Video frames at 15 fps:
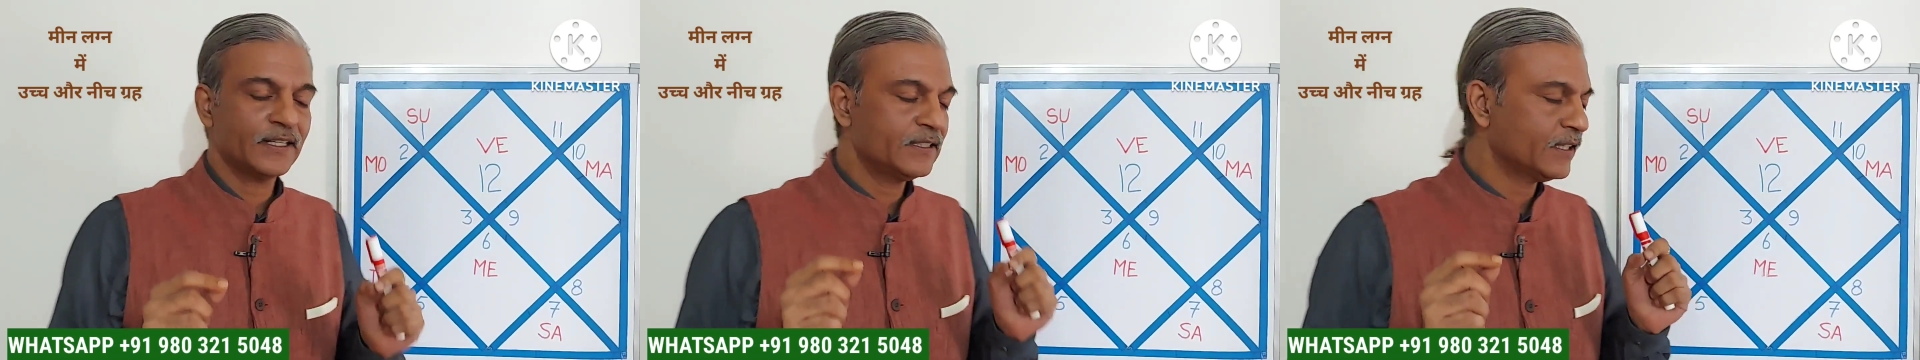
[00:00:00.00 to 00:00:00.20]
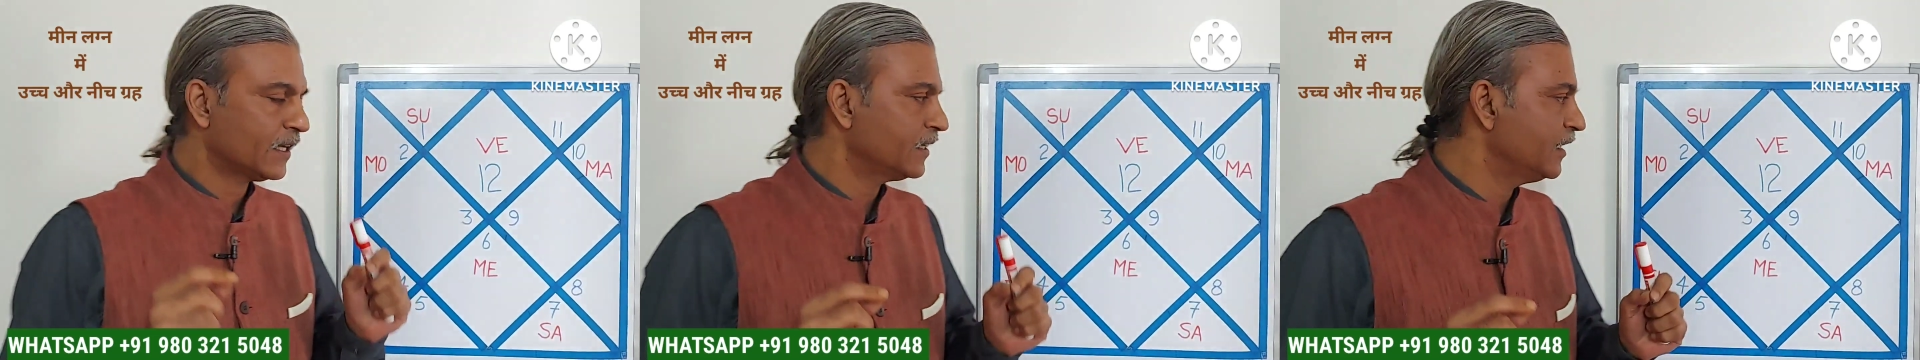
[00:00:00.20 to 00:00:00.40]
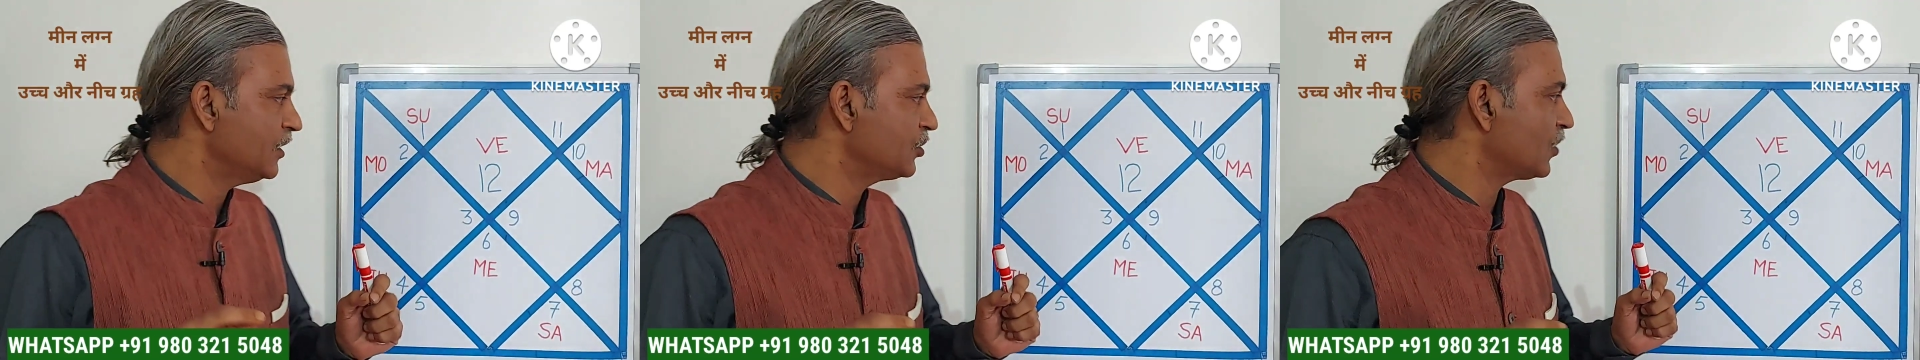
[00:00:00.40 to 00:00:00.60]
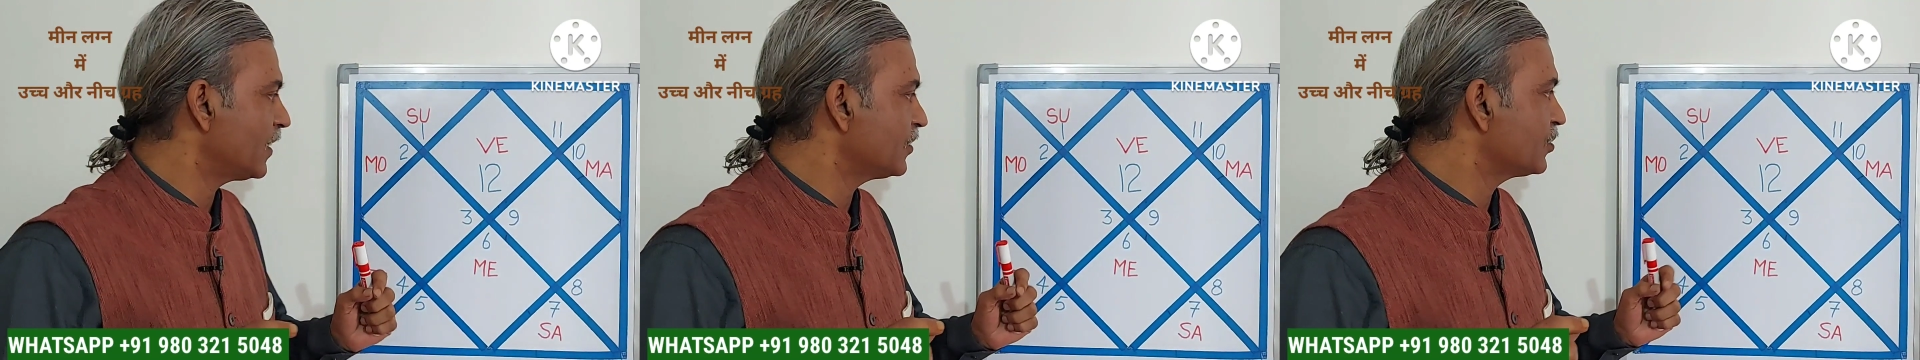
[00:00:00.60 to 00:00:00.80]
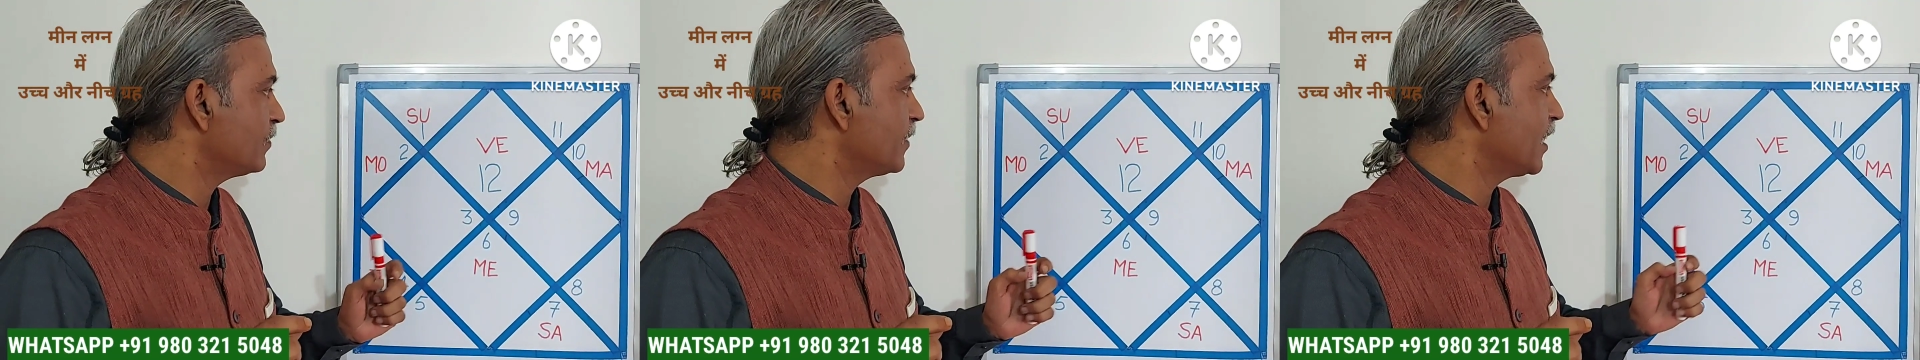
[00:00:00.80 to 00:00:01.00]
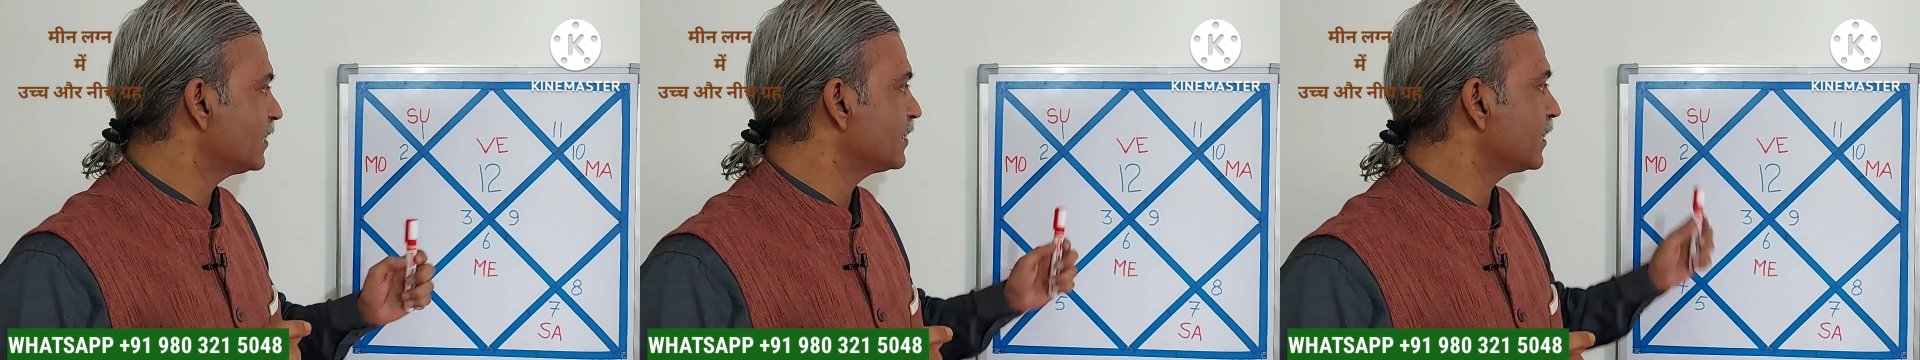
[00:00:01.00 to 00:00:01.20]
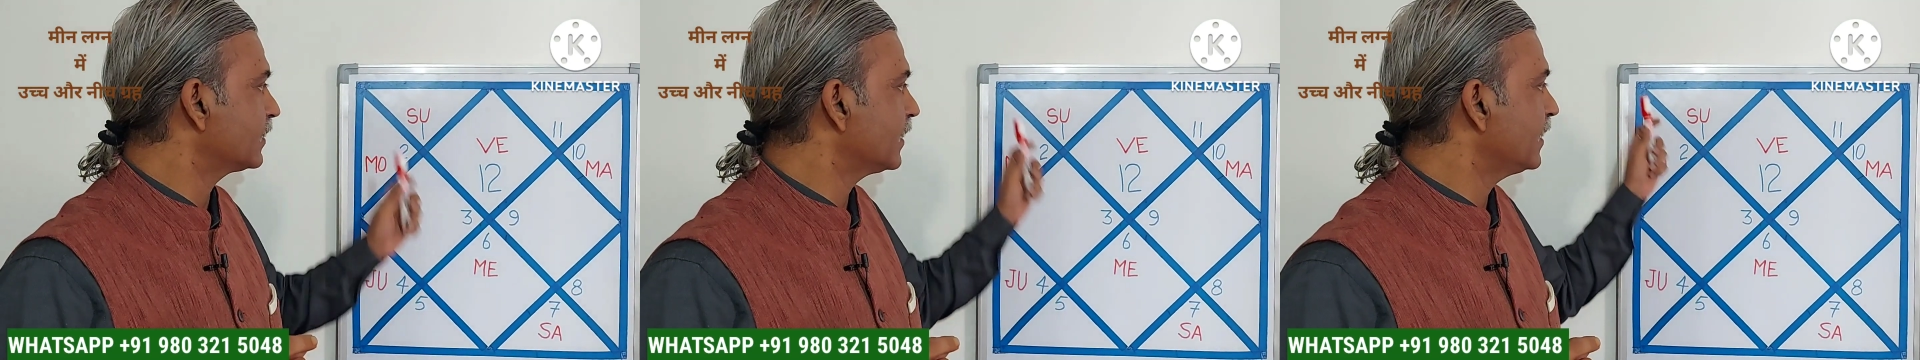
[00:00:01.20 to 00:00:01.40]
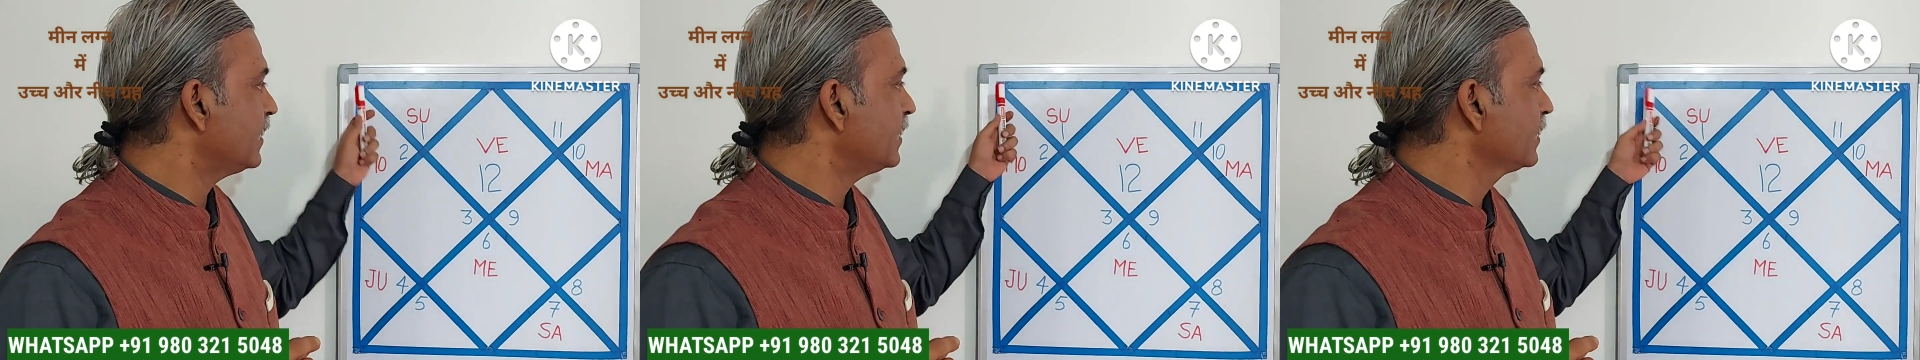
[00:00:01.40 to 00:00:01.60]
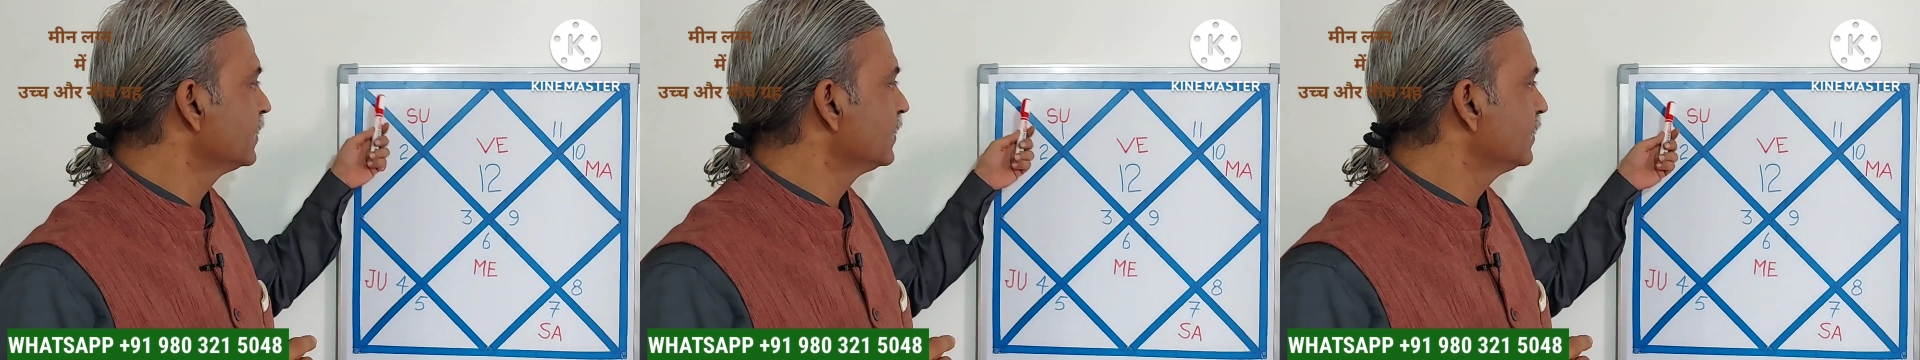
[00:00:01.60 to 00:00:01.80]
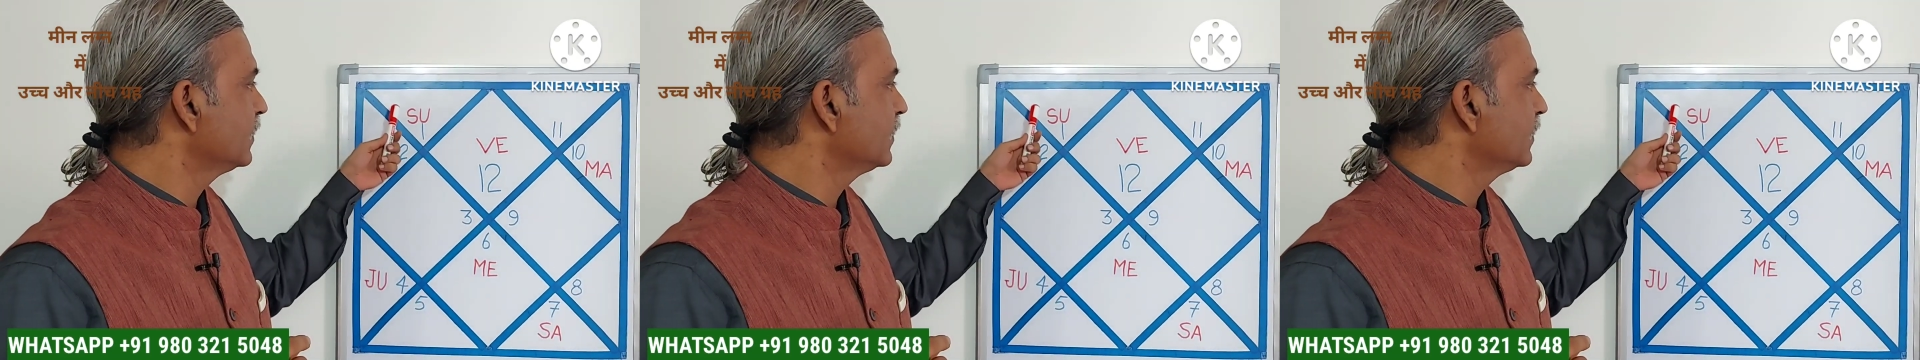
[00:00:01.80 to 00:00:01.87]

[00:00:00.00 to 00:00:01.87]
है या नीच राशि में आ जाता है